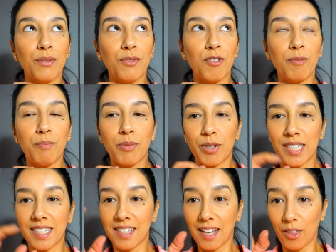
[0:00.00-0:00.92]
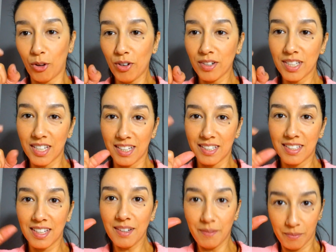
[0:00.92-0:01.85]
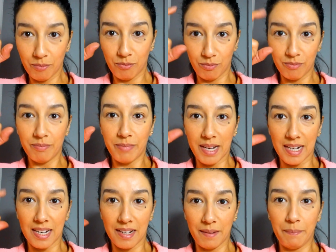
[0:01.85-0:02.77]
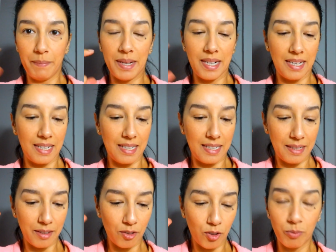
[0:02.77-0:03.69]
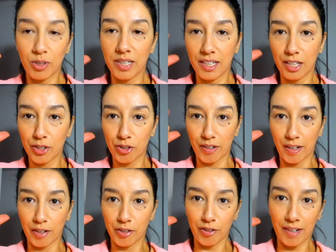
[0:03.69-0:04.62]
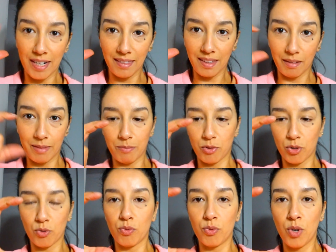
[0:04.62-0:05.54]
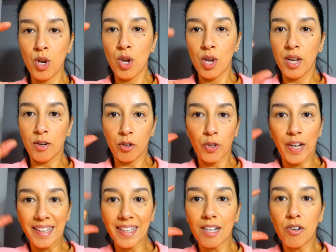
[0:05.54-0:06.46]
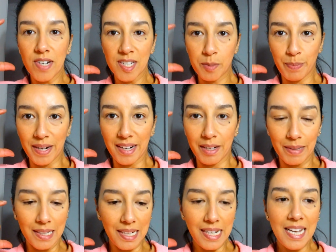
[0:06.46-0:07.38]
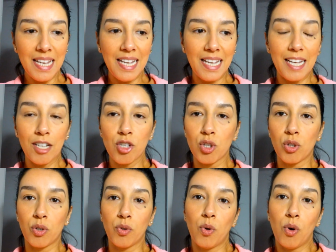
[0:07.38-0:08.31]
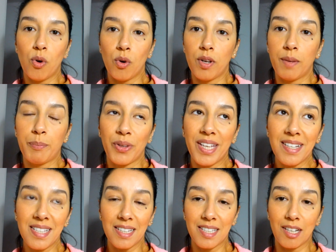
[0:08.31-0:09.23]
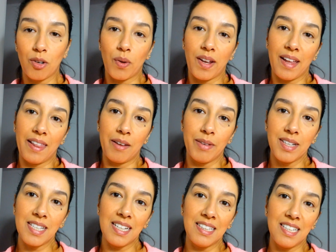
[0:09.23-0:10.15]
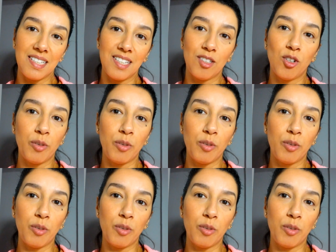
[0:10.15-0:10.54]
vaporizador, se dice, mm, para, como el de desodorante, vamos, un, que tenga un spray, ¿vale? Eso, eh, podéis hacerlo cada vez antes de